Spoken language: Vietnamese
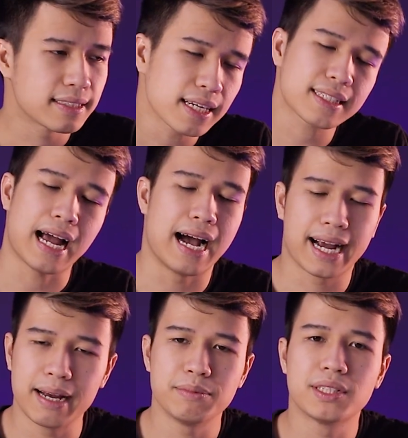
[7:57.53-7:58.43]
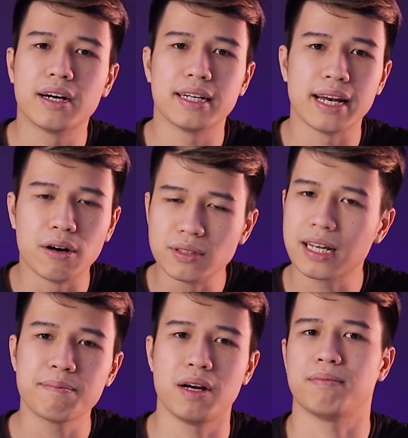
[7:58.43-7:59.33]
Tất cả game chơi đều
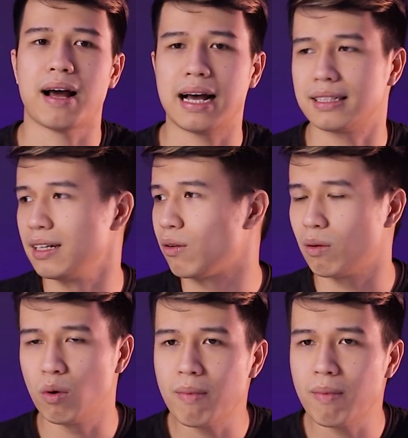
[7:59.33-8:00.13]
rất mượt mà, từ Liên Quân